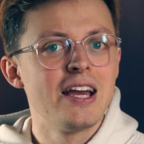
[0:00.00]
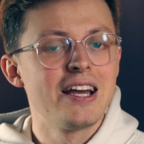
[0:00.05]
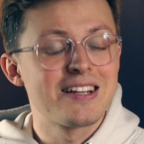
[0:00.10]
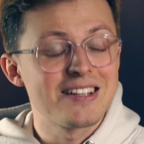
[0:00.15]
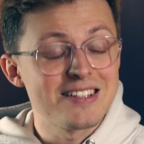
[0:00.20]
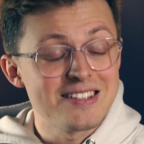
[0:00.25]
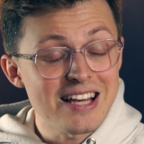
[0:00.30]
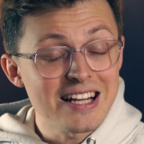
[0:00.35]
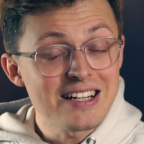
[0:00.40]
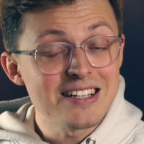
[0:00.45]

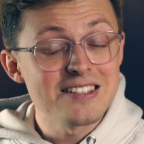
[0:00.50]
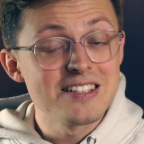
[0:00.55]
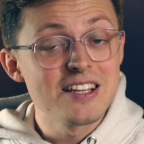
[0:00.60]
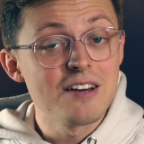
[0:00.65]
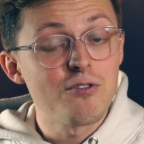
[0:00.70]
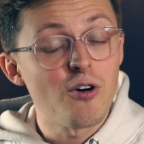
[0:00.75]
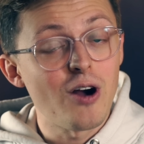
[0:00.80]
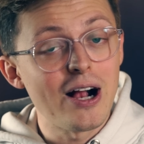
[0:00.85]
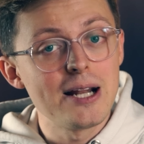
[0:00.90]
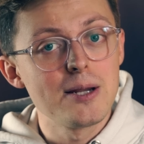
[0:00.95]
Interessant ist
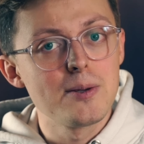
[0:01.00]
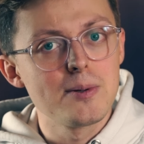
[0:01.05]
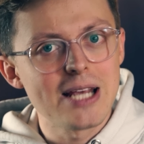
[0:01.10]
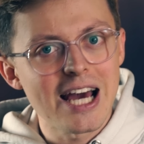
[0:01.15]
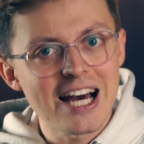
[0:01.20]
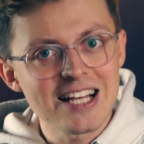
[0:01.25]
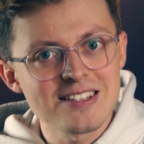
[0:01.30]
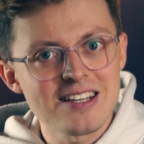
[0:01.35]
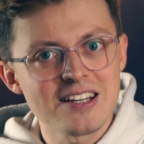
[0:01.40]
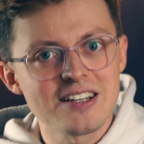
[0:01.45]
hier vor allem die
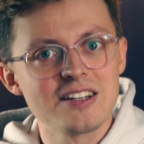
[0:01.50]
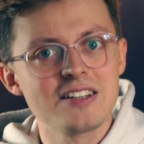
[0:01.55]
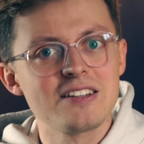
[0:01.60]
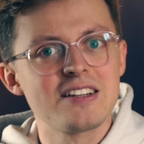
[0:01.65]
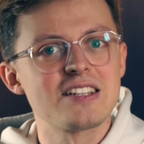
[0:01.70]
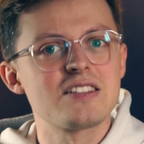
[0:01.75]
Tatsache,